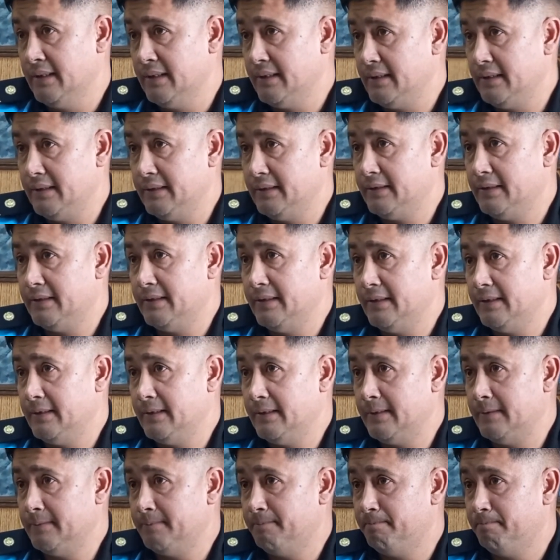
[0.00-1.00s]

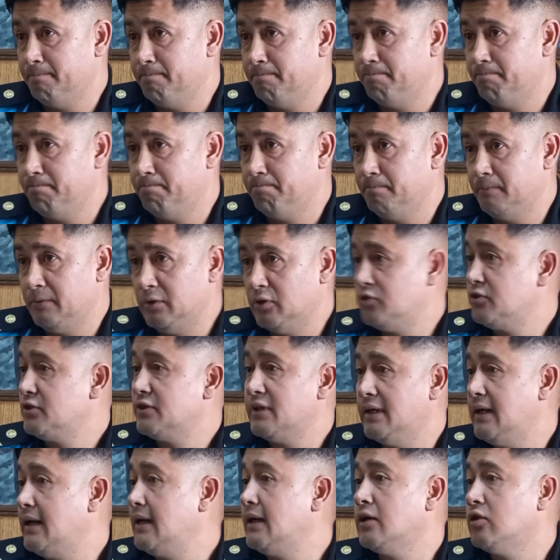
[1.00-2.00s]
este, mm,
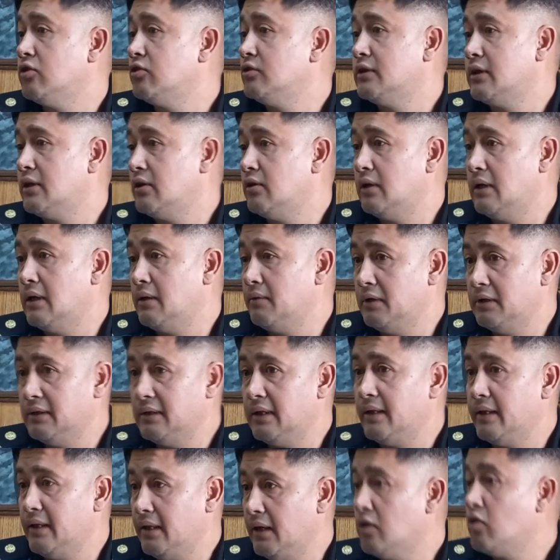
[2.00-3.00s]
entonces le han encontrado la
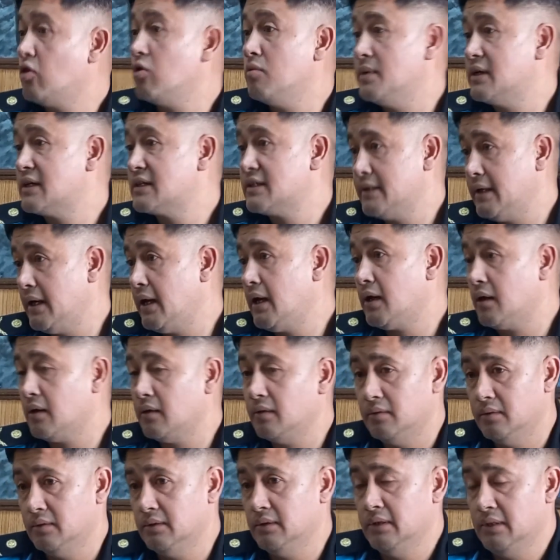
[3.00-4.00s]
beta de
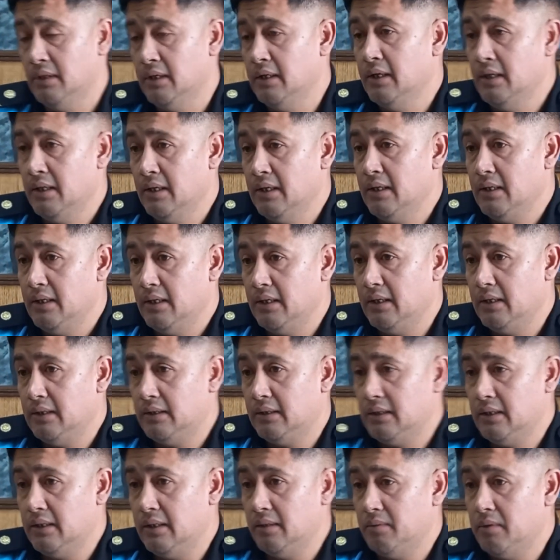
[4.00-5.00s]
comerciar
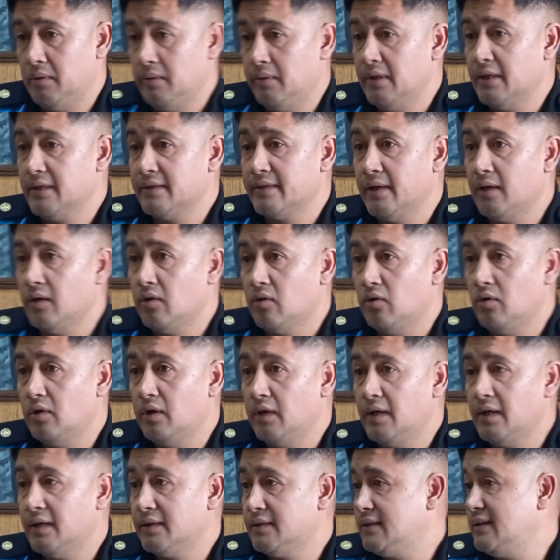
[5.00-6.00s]
este, bebidas
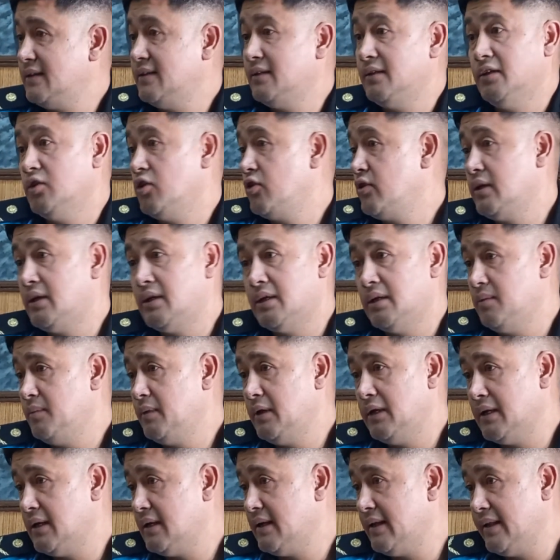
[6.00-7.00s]
alcohólicas y no
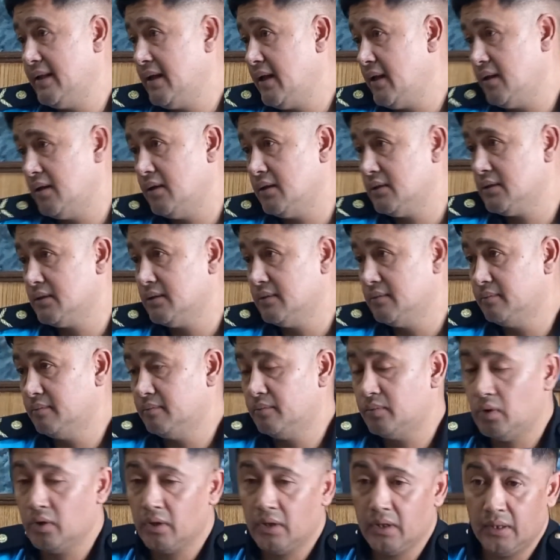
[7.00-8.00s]
discriminan edades,
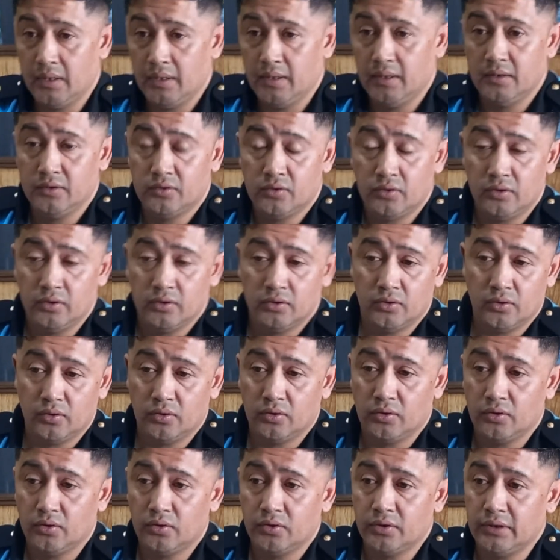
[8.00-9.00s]
porque dentro de
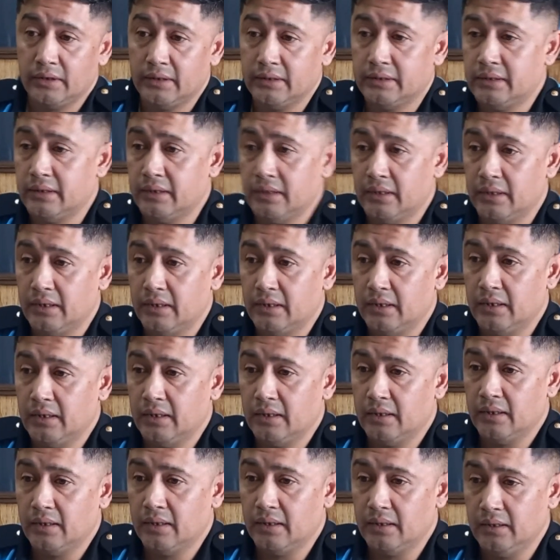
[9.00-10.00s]
todo,
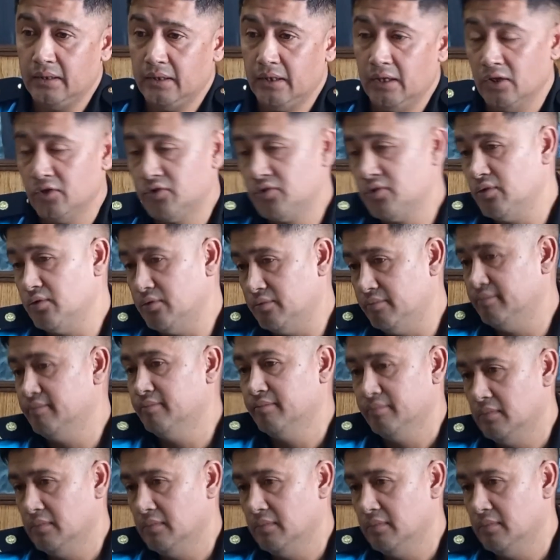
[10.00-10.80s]
y eso